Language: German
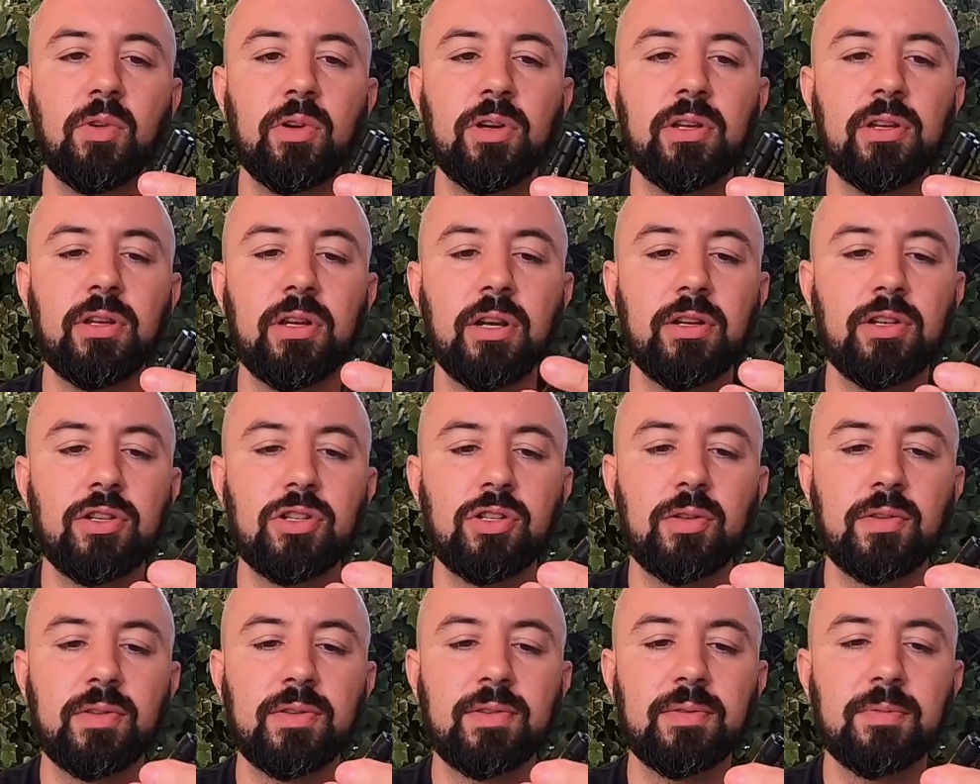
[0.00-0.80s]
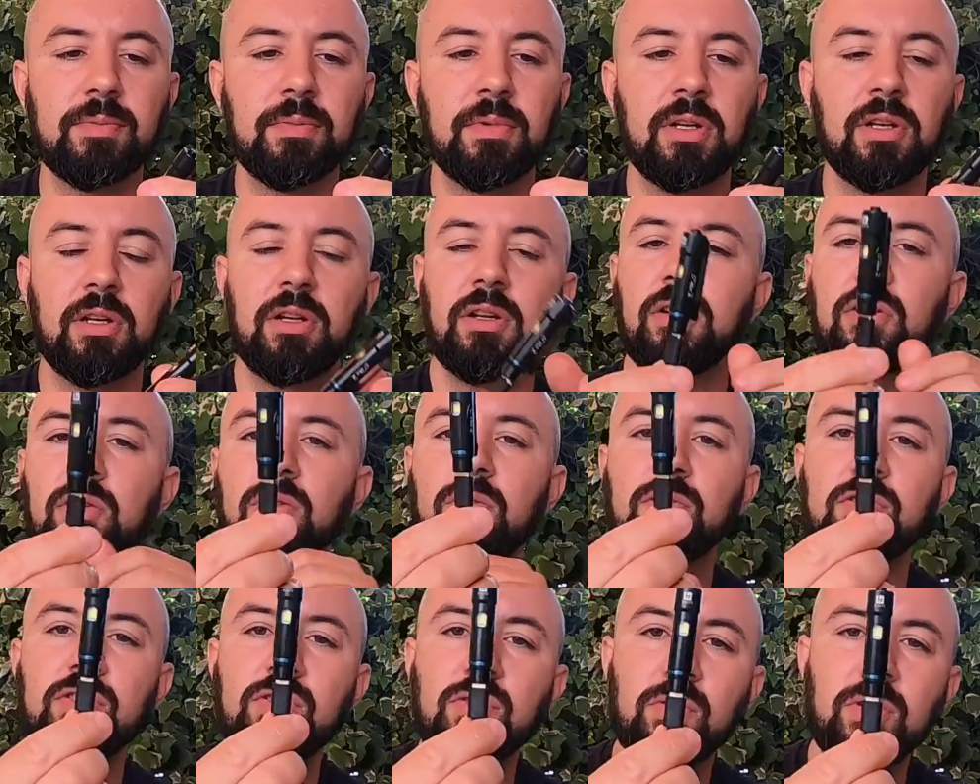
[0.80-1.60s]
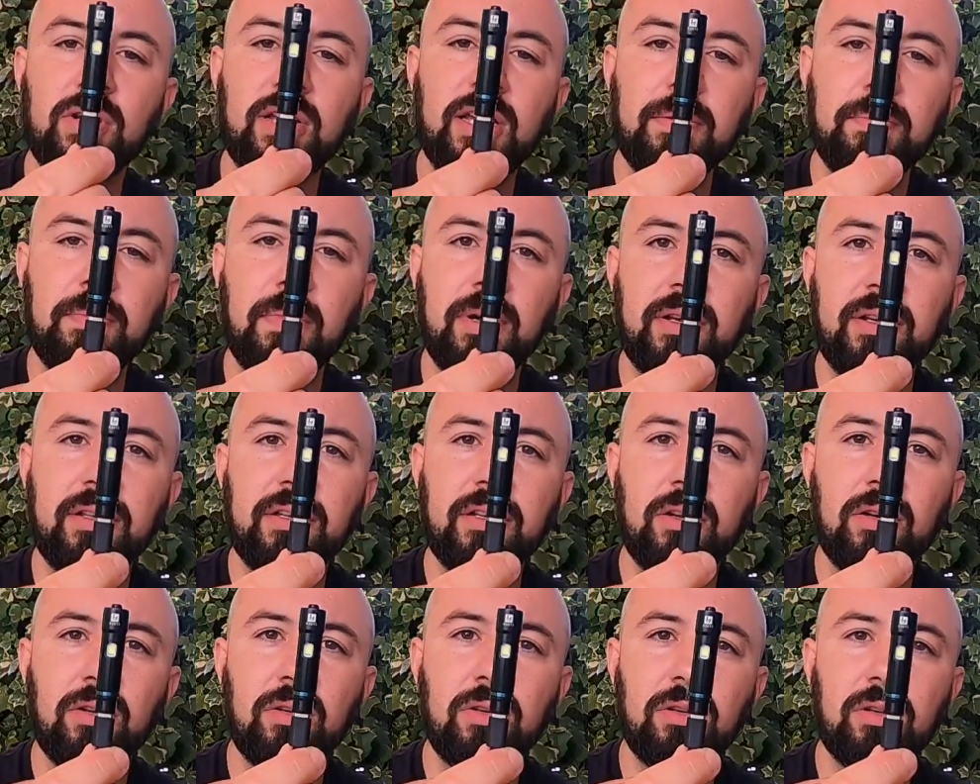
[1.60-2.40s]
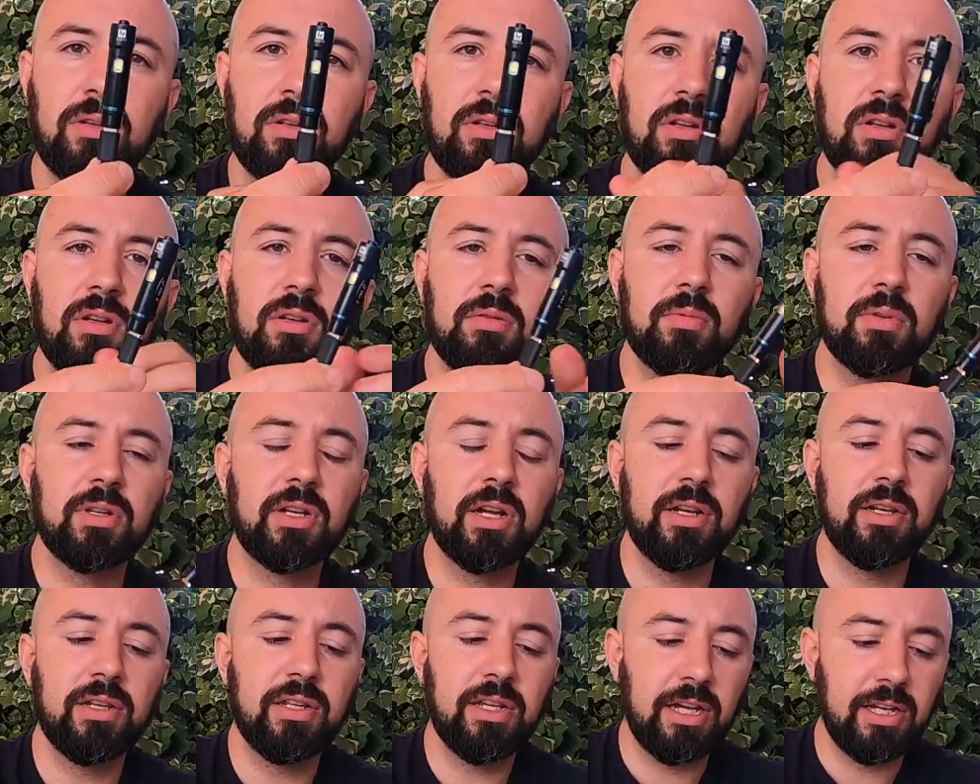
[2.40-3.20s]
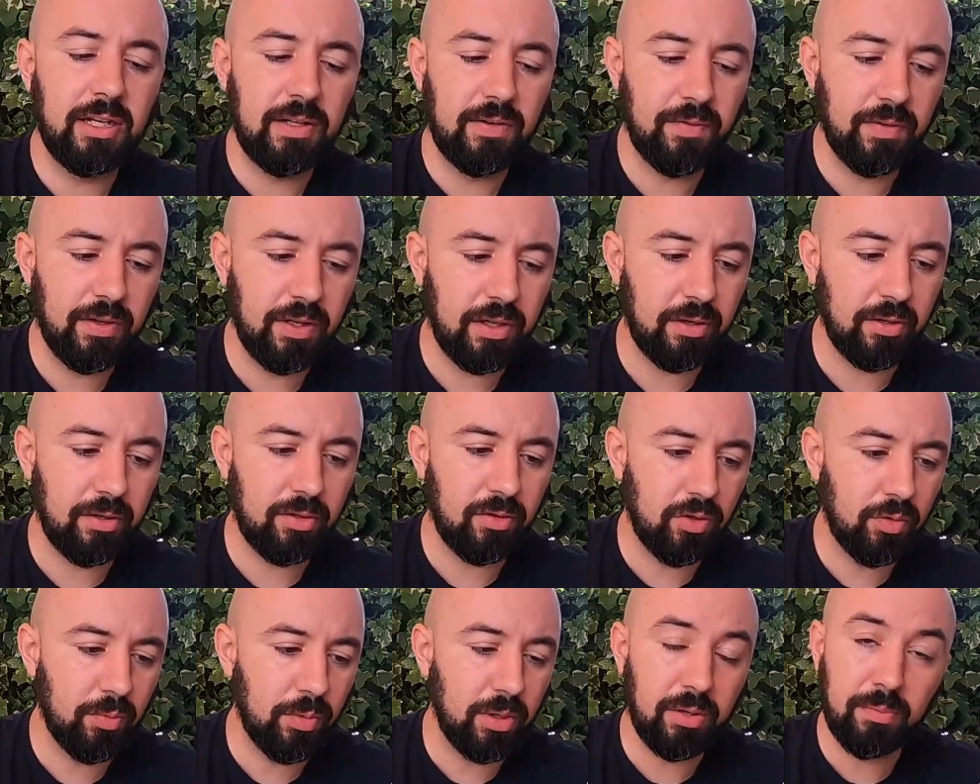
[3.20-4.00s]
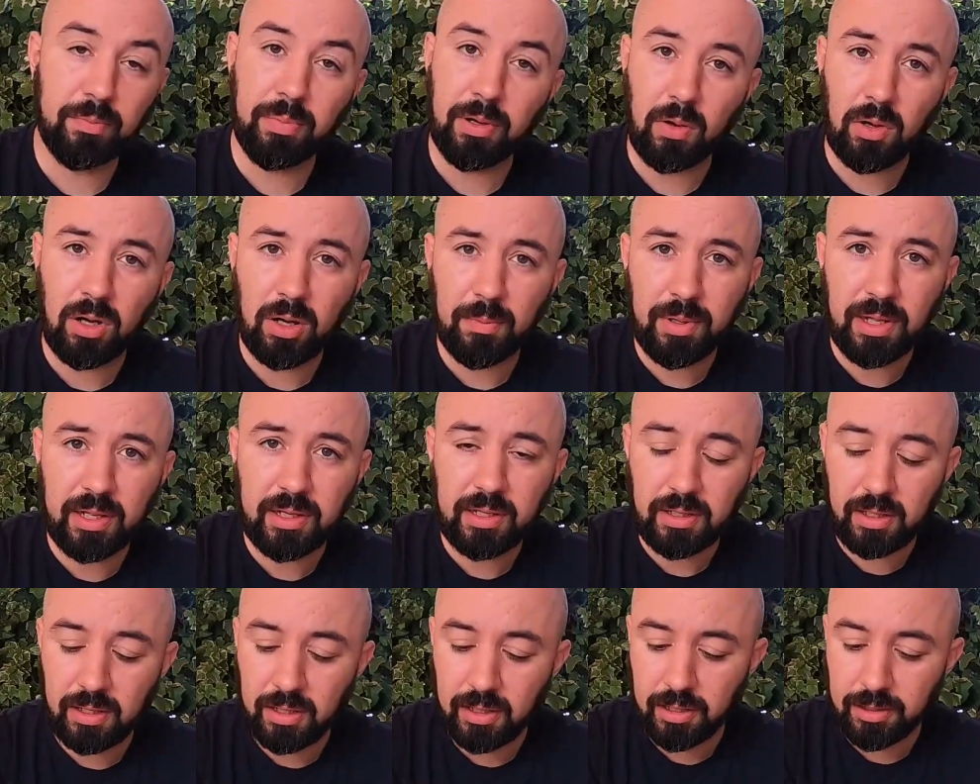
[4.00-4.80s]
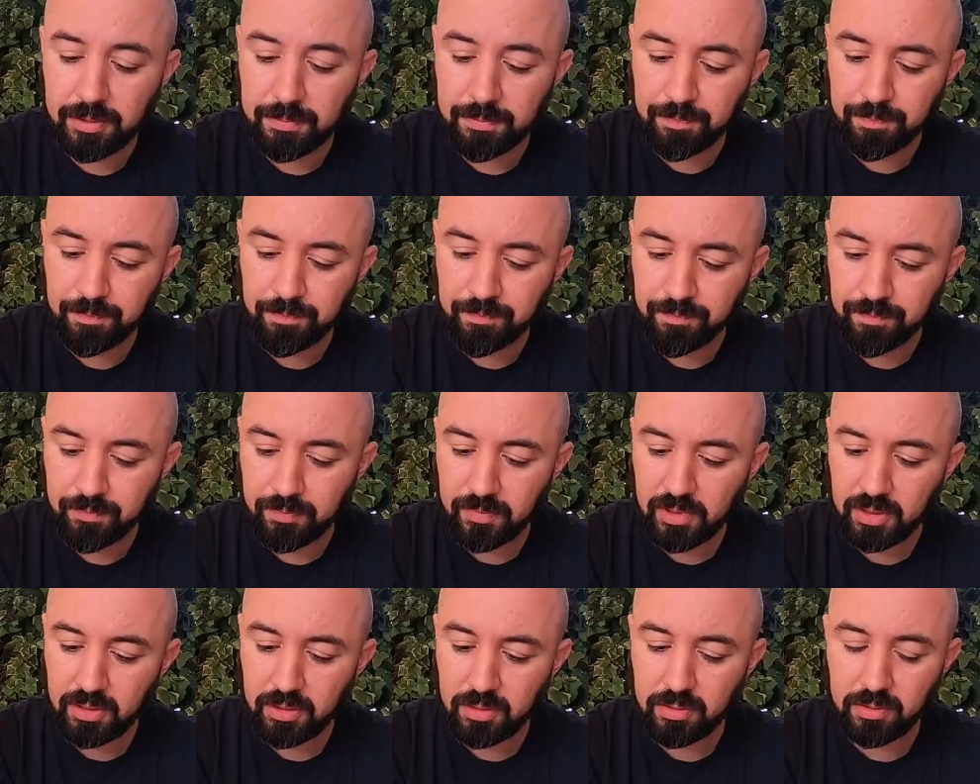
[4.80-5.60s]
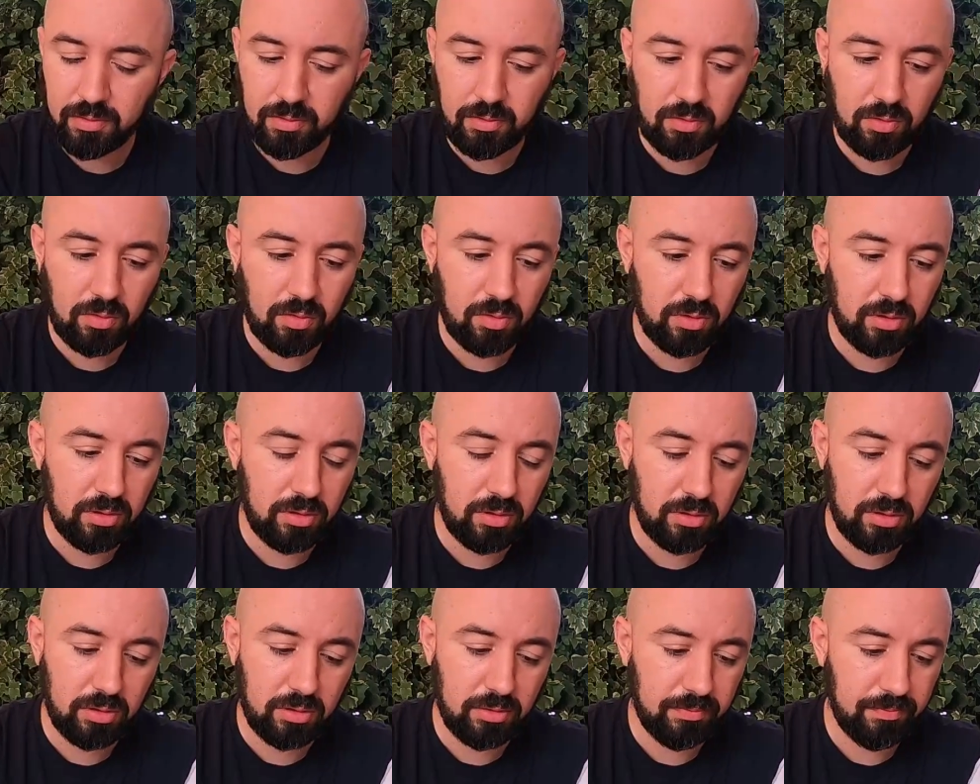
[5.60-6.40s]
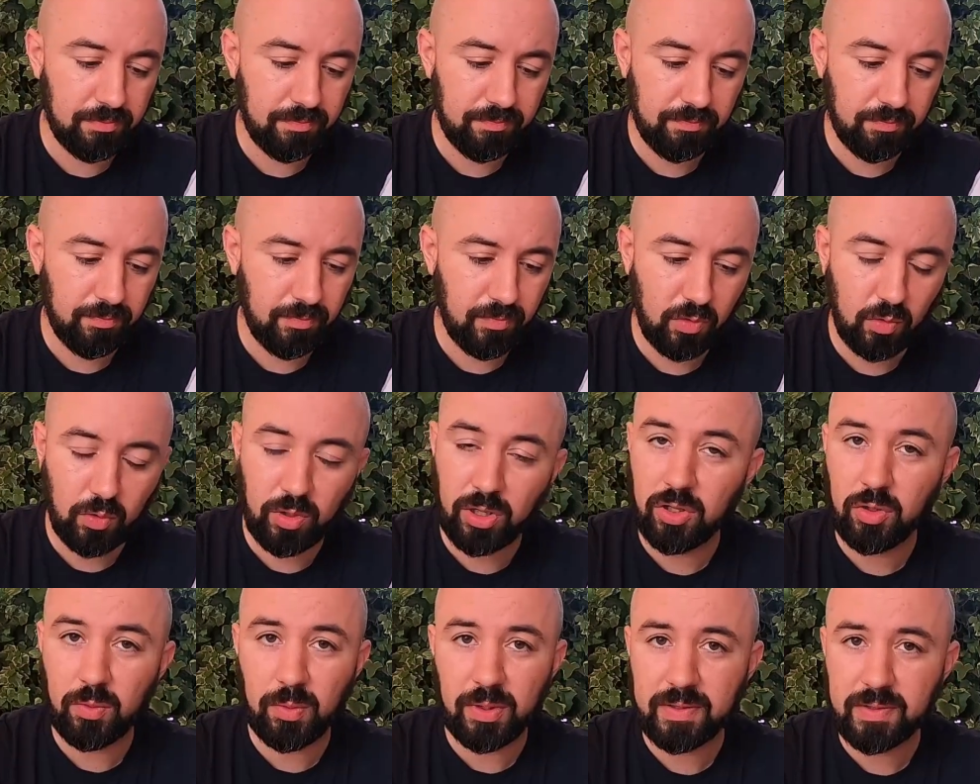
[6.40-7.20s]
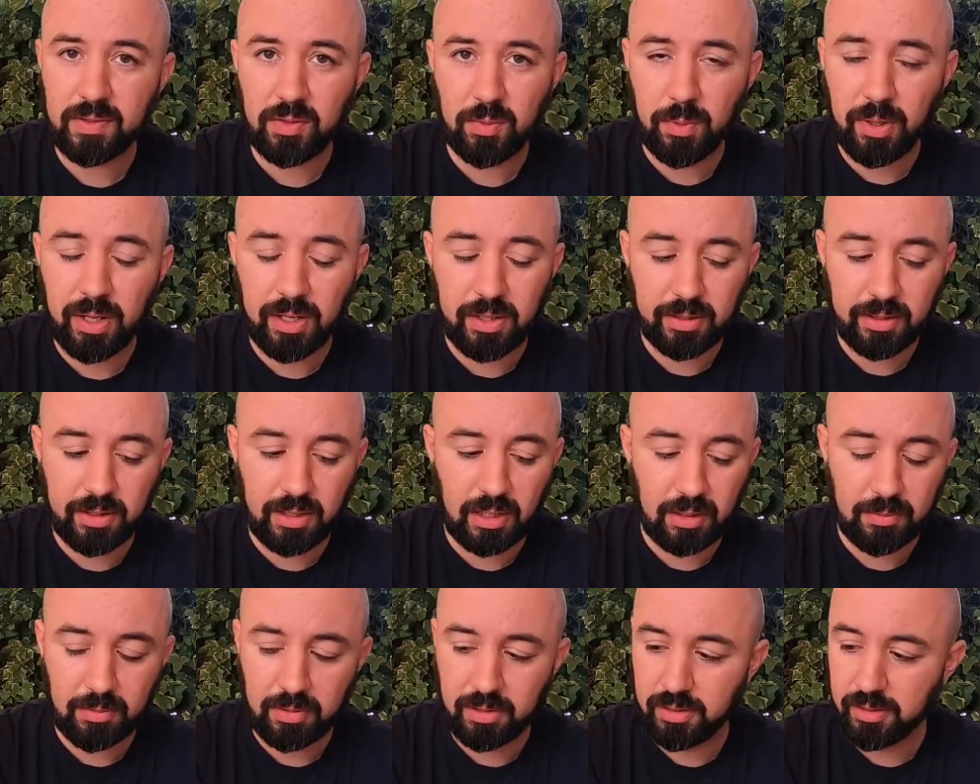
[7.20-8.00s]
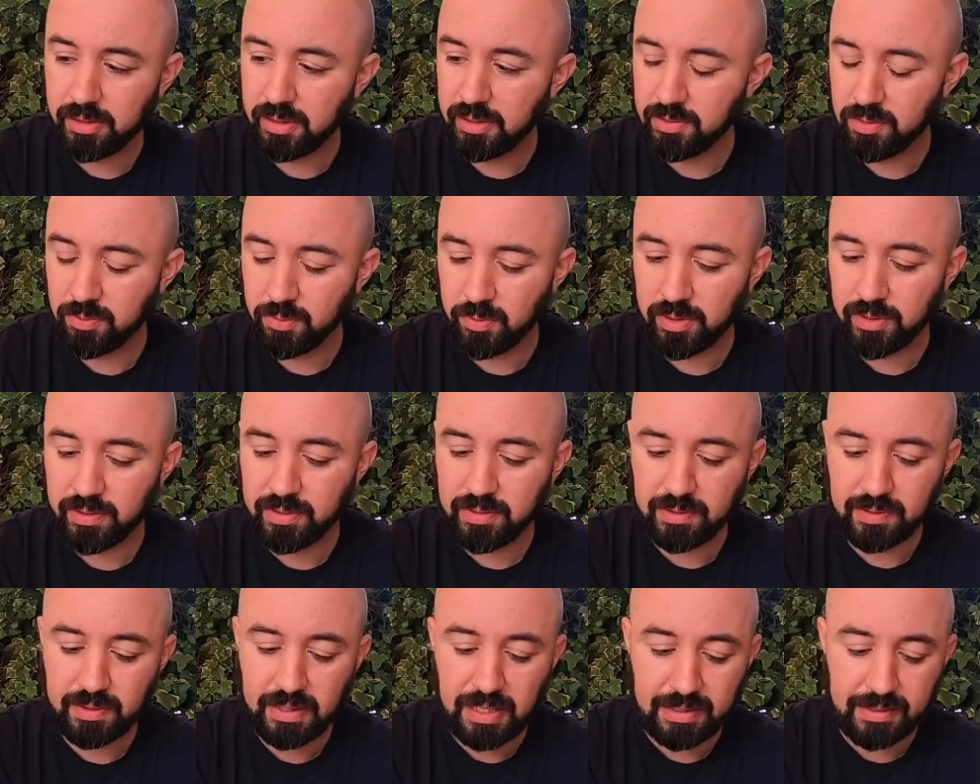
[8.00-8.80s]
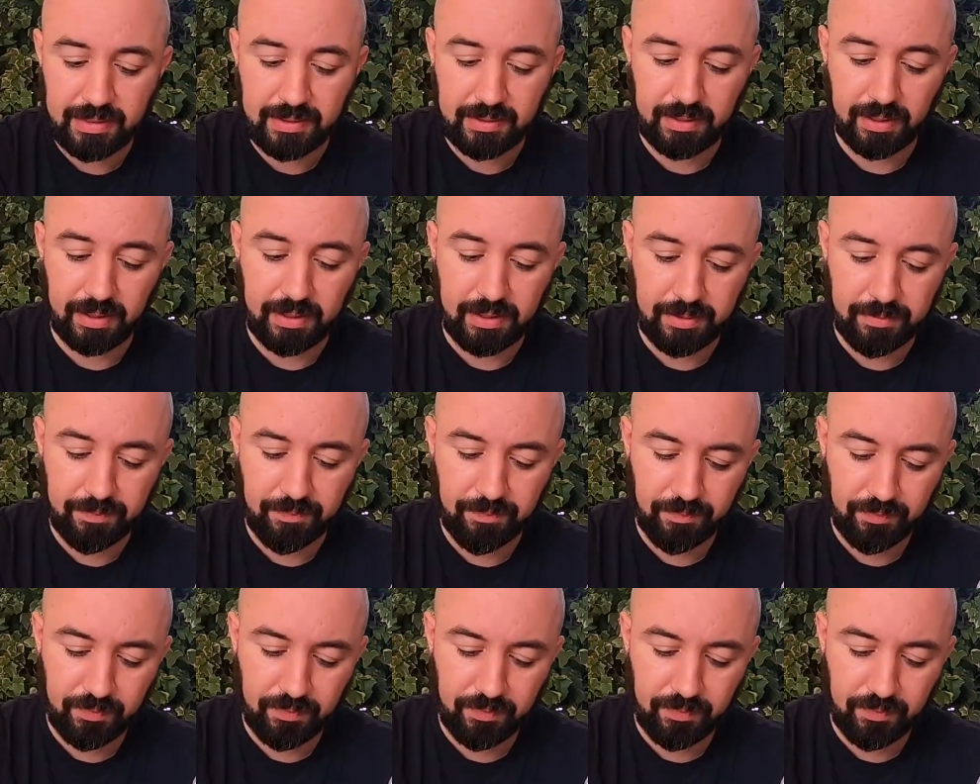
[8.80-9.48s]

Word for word: neuen Anschluss. Und so lädt man die auch und kann die entweder über eine Powerbank laden also, äh, oder über das normale Kabel, ne? also über das Netzteil.